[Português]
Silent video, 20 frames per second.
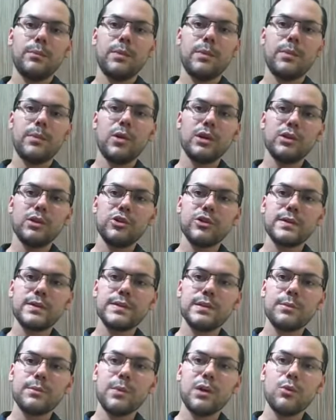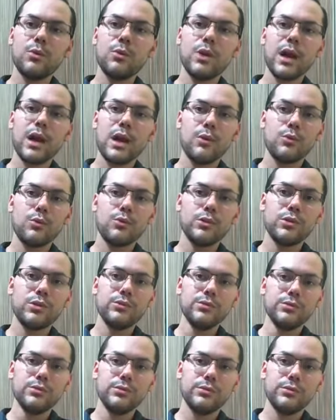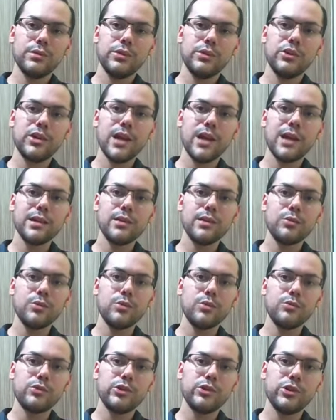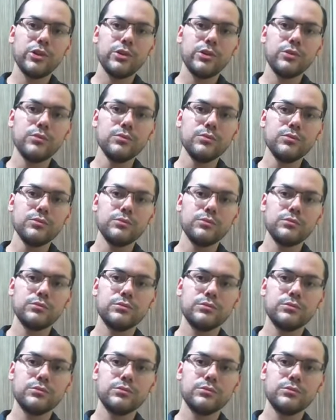Memórias de Simão Caúlio, de Galeão Coutinho.